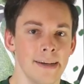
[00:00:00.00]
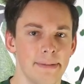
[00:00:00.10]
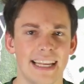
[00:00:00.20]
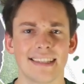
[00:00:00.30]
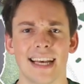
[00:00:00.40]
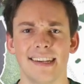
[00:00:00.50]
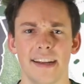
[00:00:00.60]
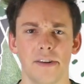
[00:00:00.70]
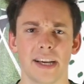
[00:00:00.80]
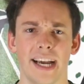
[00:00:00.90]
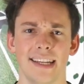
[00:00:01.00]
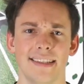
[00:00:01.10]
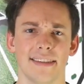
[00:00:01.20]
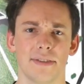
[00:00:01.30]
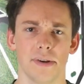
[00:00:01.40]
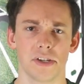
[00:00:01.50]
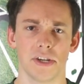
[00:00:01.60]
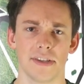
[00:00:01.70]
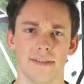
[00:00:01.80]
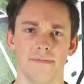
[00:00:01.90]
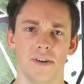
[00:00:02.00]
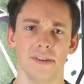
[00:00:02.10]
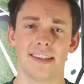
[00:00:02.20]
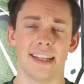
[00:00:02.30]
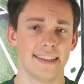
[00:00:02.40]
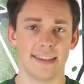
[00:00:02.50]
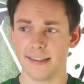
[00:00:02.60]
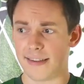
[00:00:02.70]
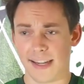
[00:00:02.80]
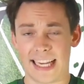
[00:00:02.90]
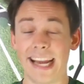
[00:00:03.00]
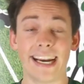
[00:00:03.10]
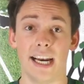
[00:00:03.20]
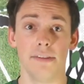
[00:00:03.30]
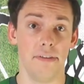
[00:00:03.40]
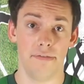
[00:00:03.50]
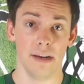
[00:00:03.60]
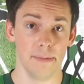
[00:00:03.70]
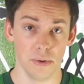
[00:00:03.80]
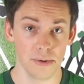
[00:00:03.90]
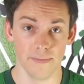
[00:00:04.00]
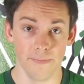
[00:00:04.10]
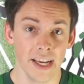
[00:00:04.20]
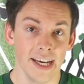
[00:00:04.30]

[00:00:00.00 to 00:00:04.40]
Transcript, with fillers: Bis jetzt hat er ja noch kein einziges Tor geschossen und das sind keine Ahnung wie viele Minuten.